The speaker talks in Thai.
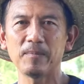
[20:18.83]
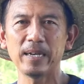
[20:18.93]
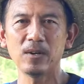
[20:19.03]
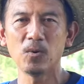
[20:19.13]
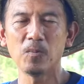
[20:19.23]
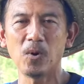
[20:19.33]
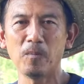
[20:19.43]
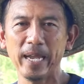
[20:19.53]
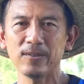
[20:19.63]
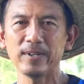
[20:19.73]
เป็นลูกขอ
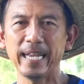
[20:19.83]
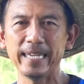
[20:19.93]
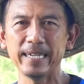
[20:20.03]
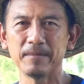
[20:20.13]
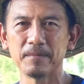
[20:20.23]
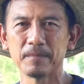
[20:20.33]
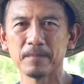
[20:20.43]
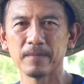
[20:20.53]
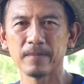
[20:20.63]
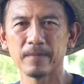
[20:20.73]
งแม่ตัวไหนครับอื
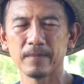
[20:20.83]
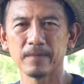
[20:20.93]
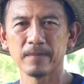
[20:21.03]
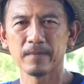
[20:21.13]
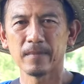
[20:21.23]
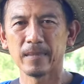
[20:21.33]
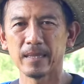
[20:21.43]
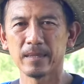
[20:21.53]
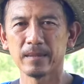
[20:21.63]
มนะครับ